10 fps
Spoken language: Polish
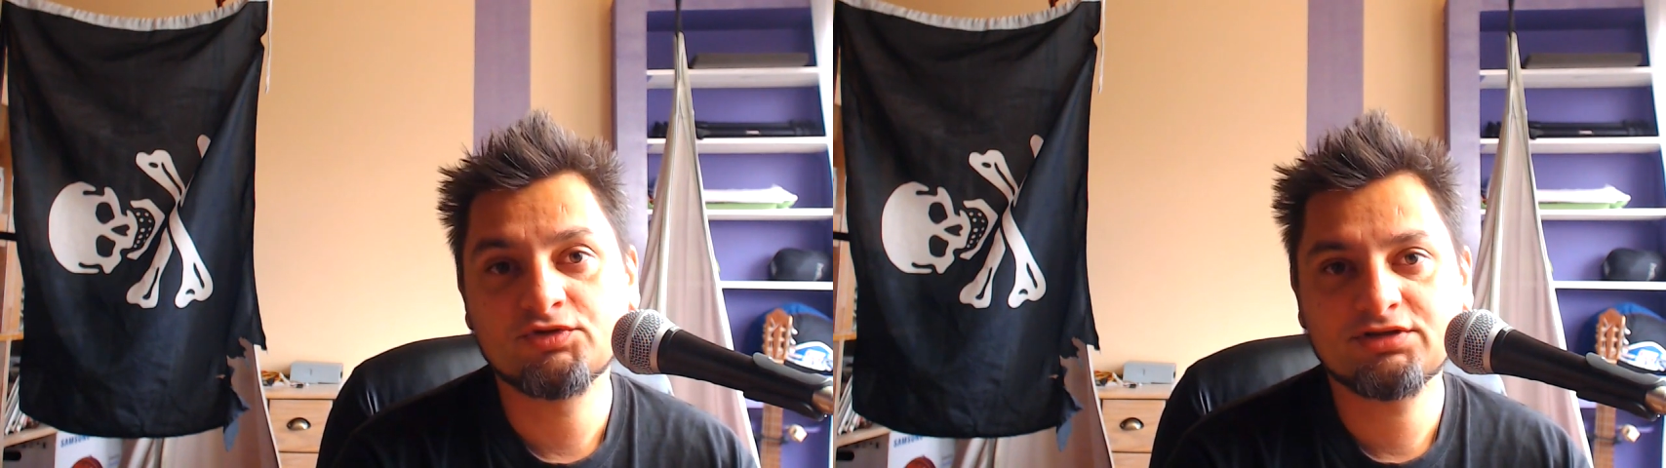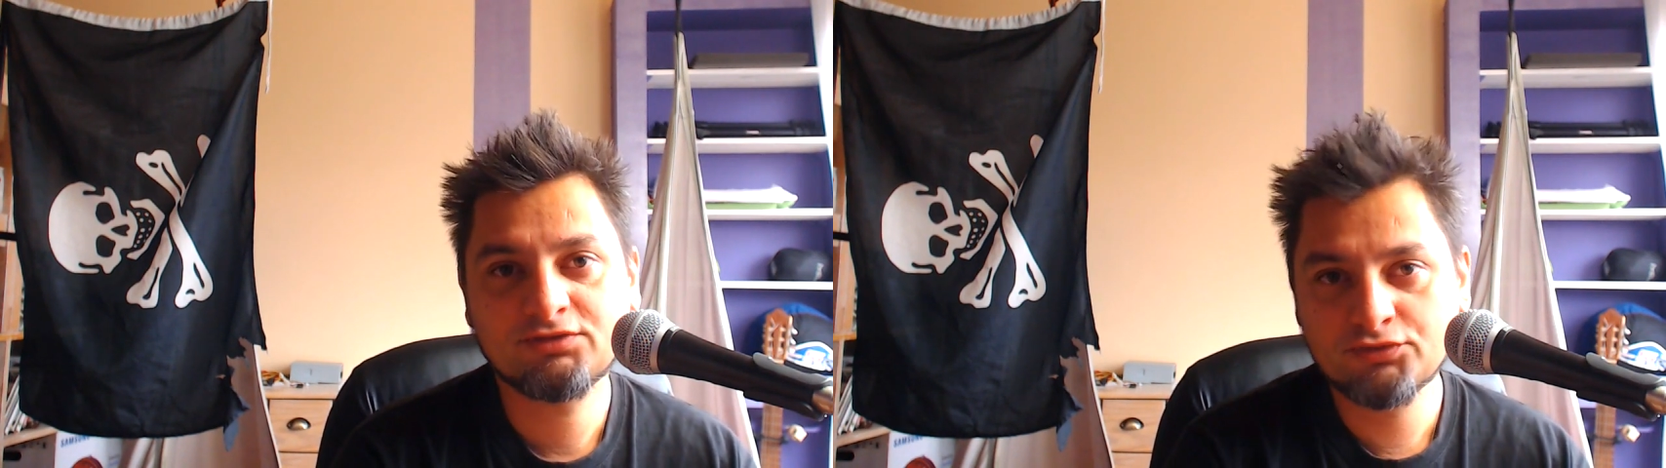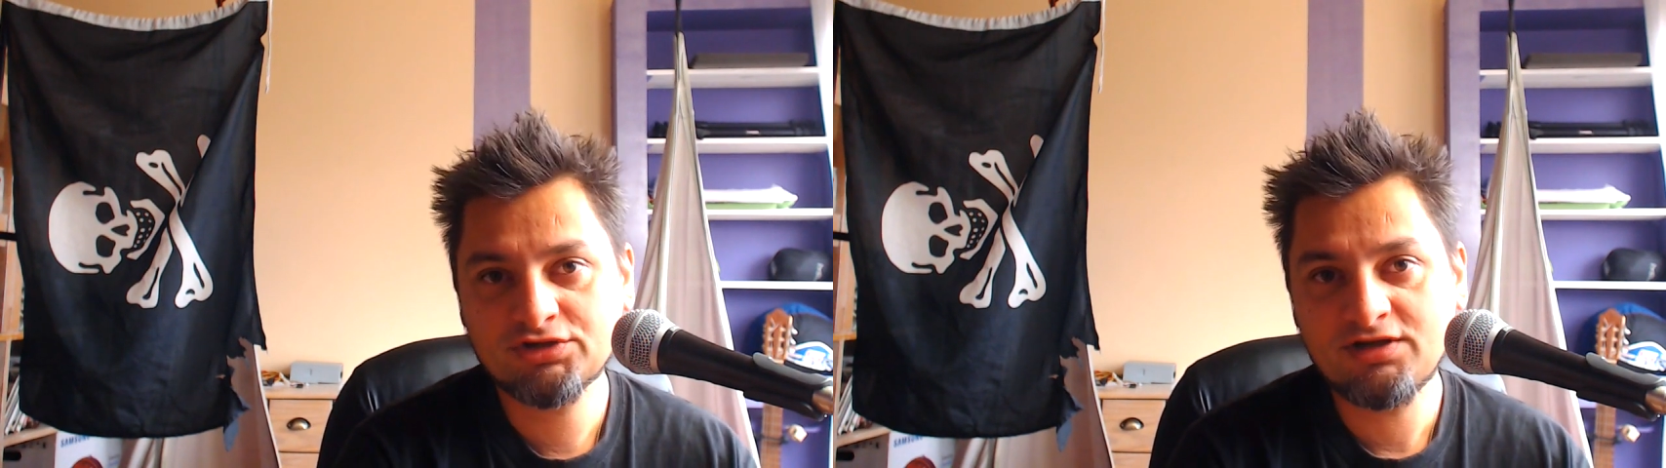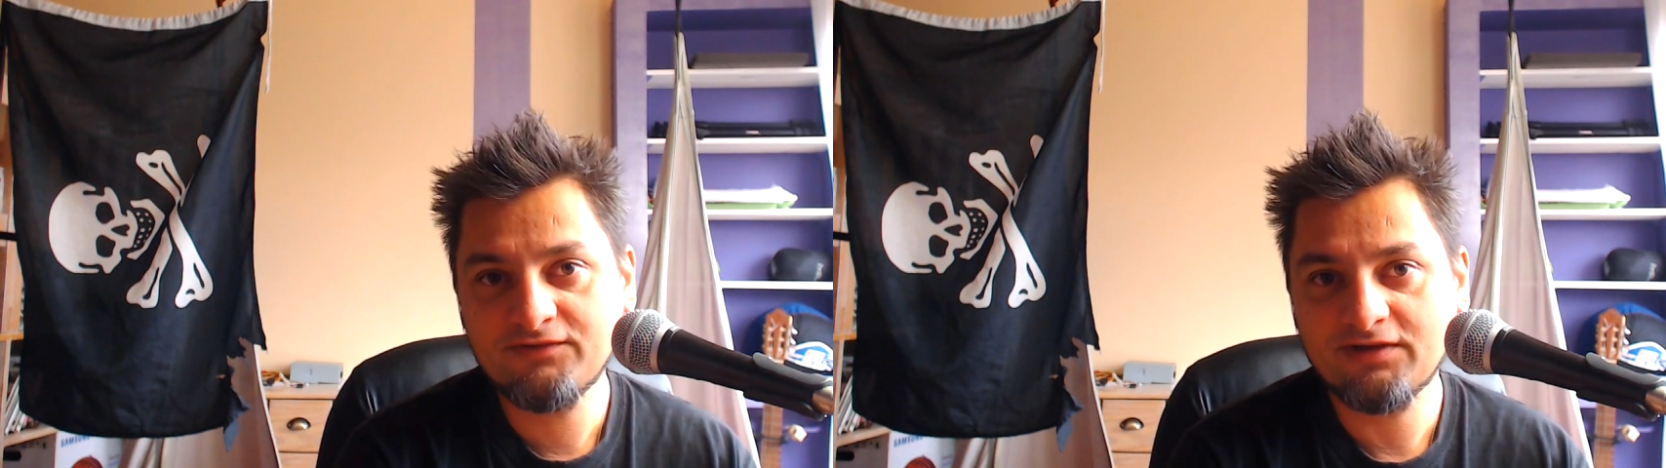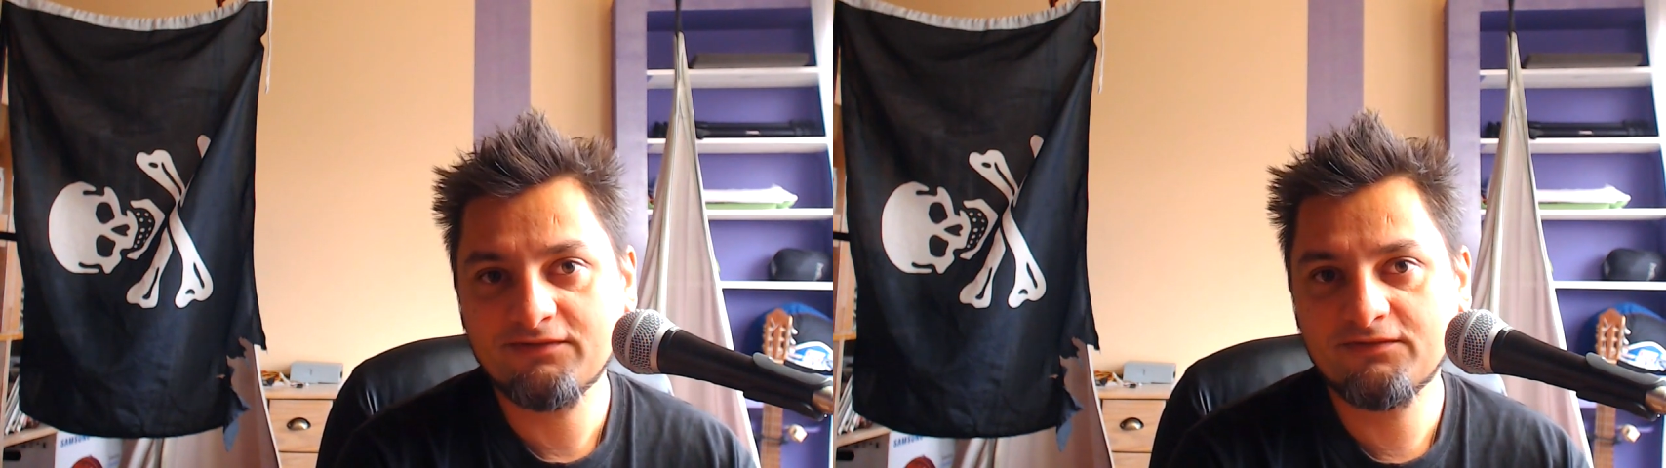może
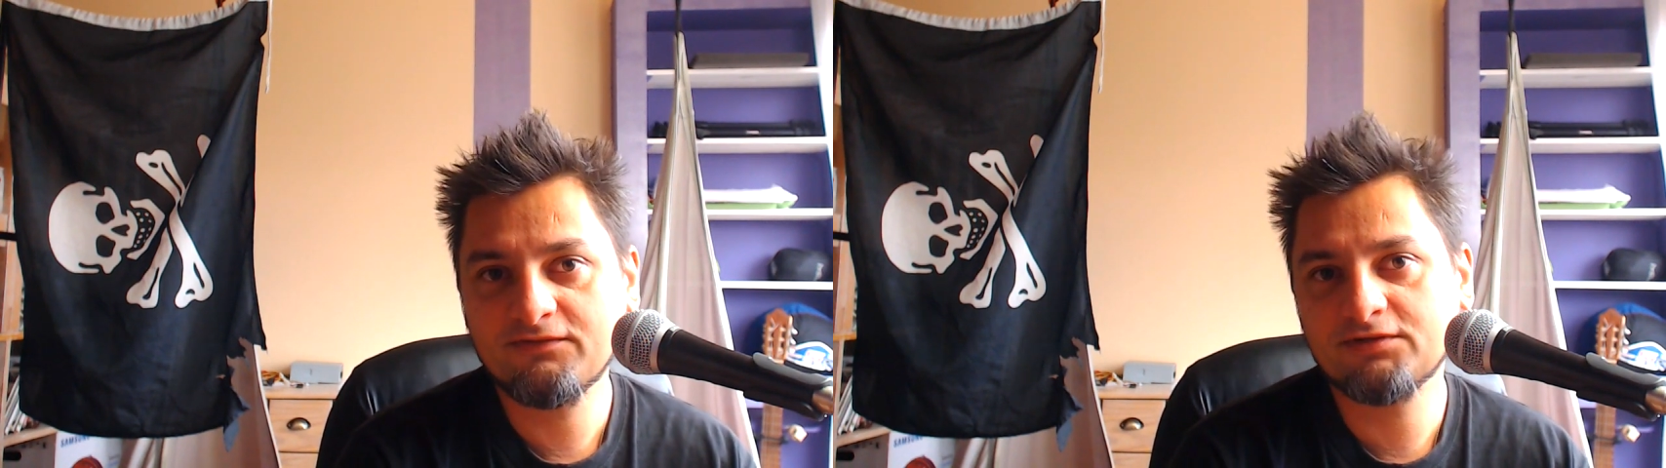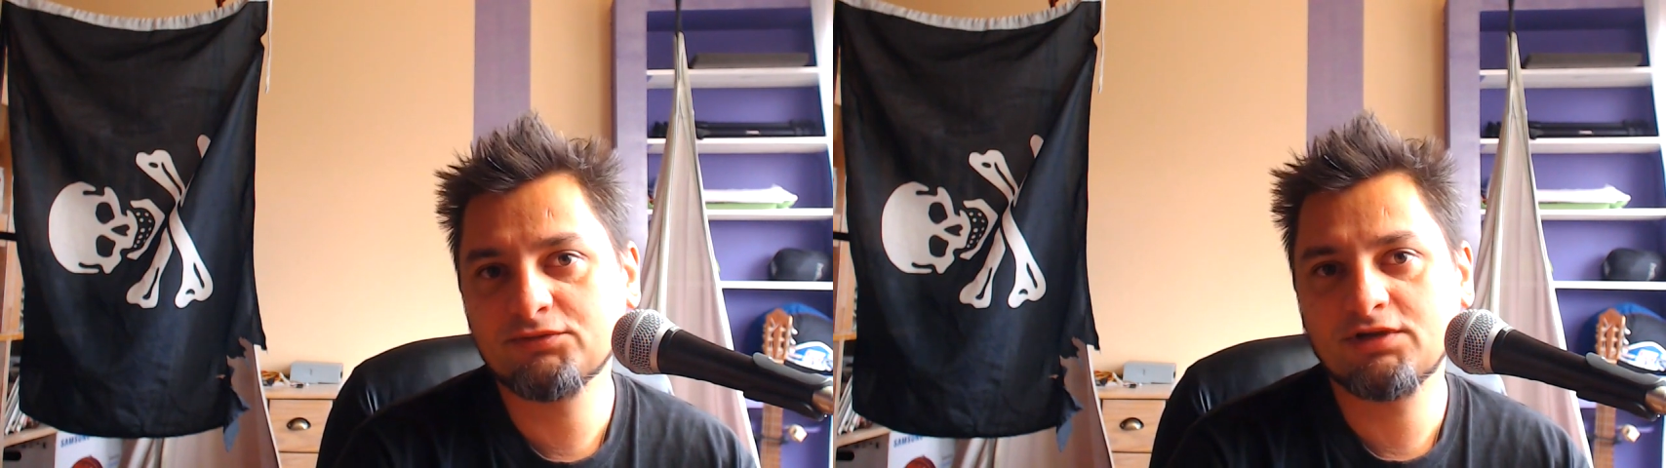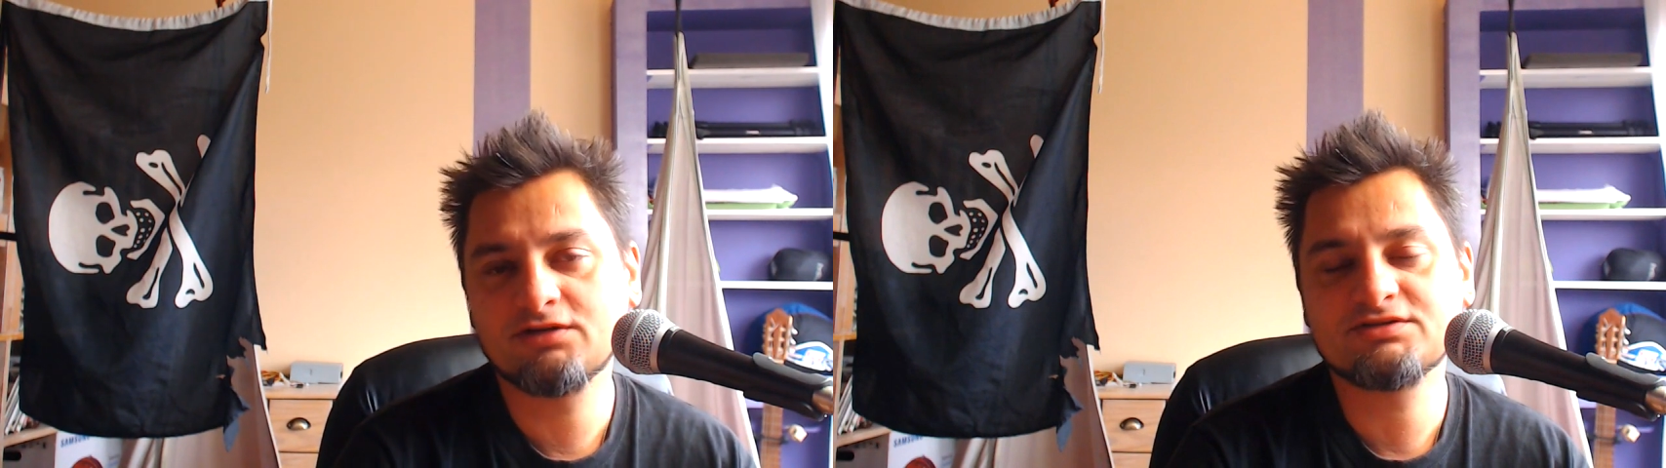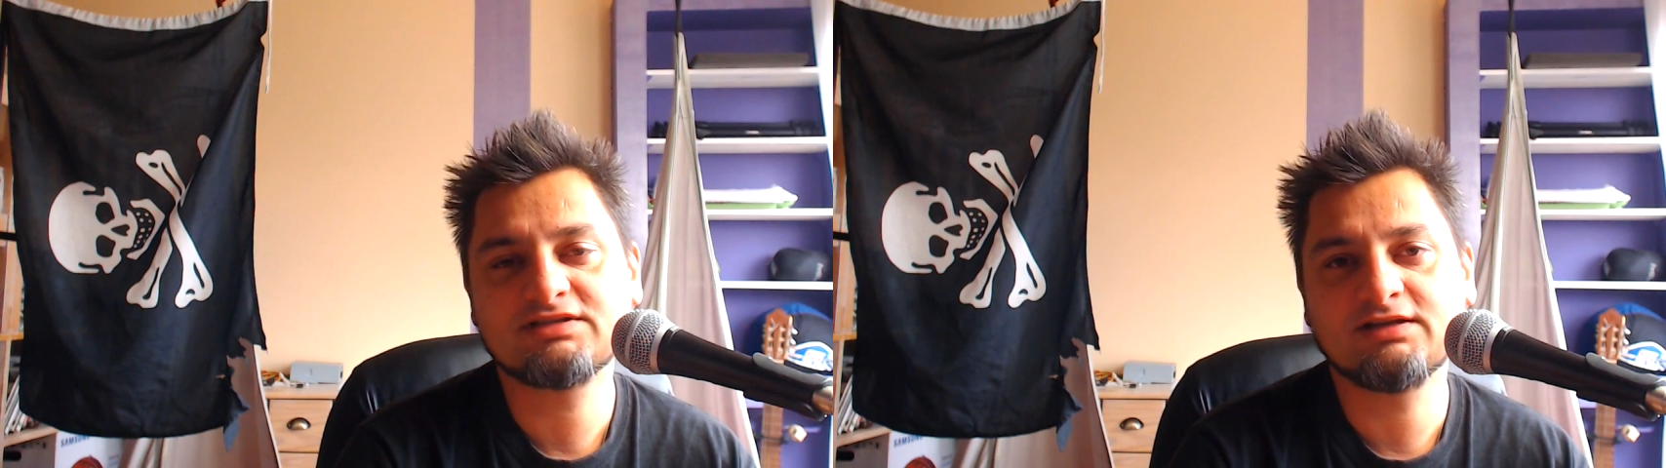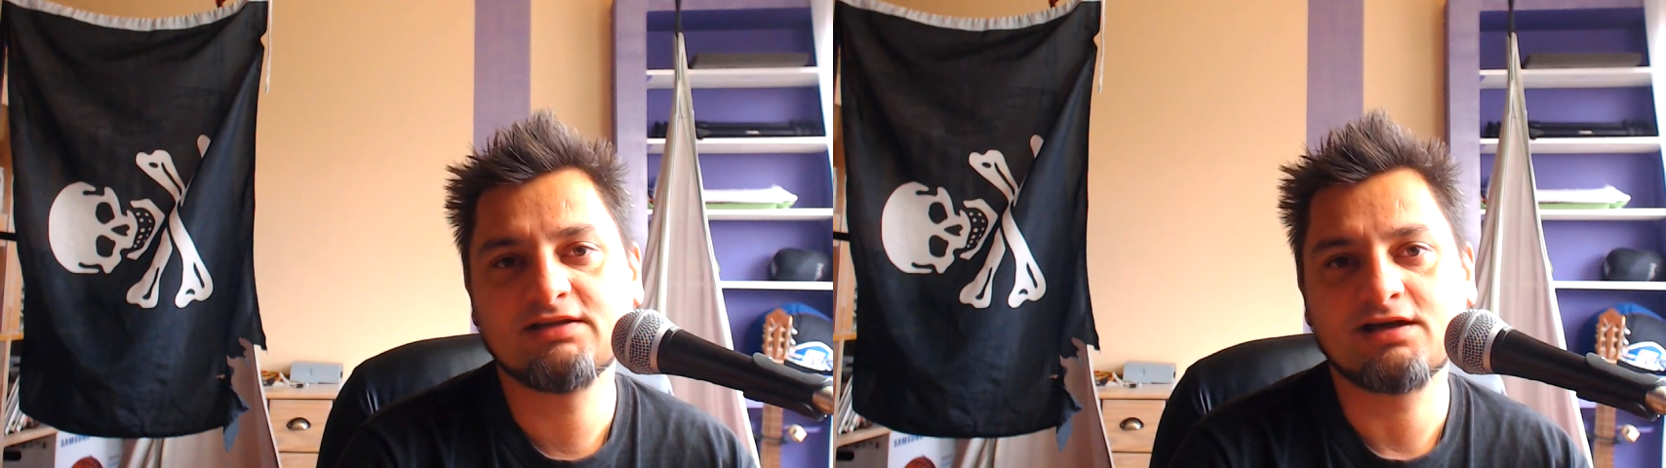tchórzliwie według jego
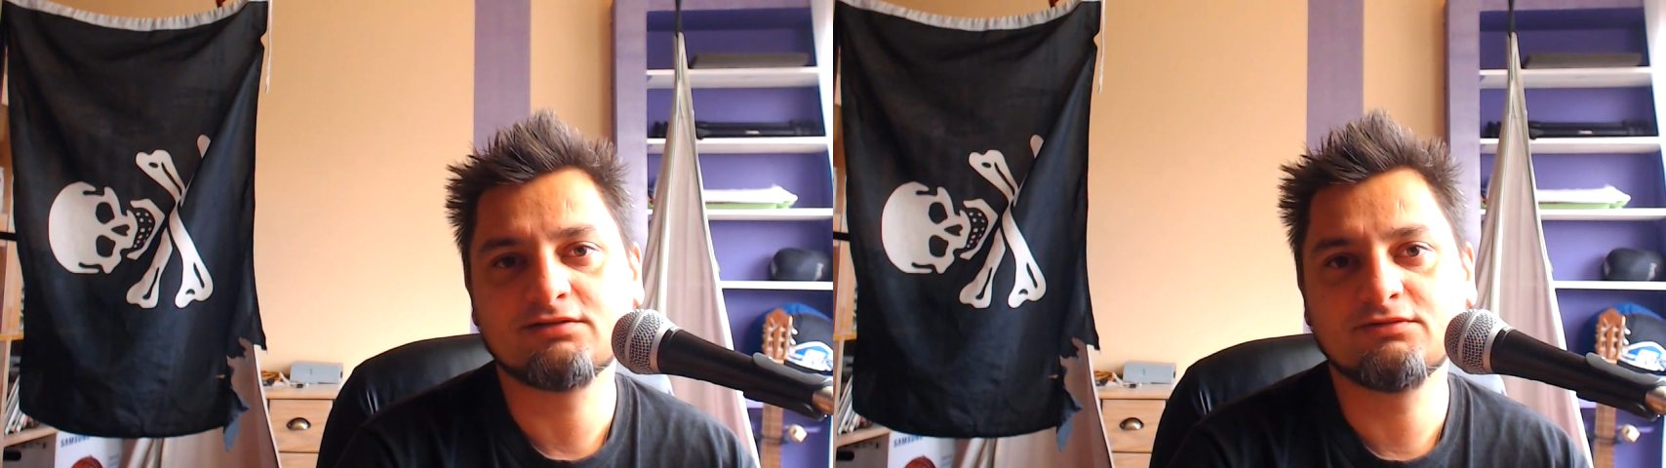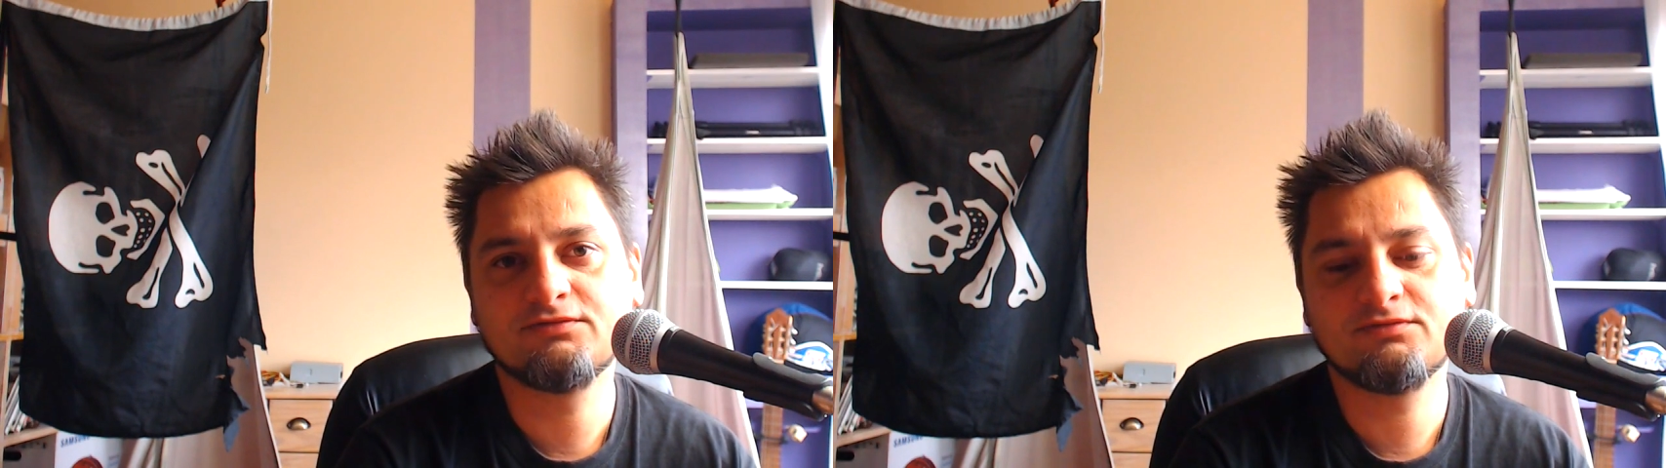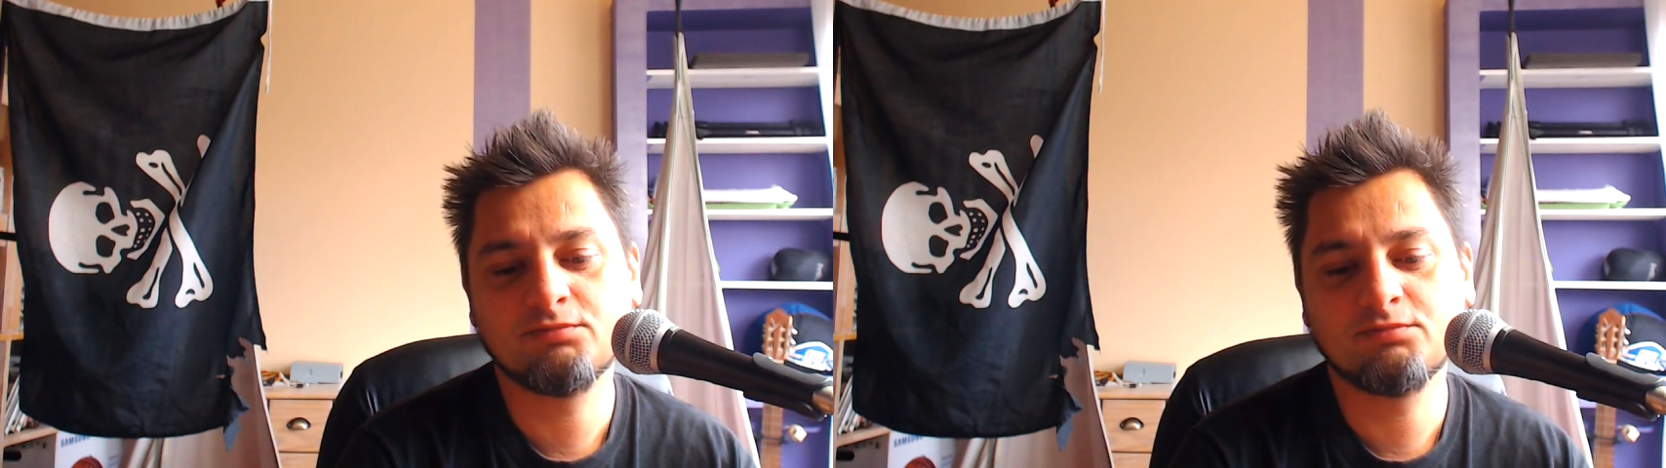standardów,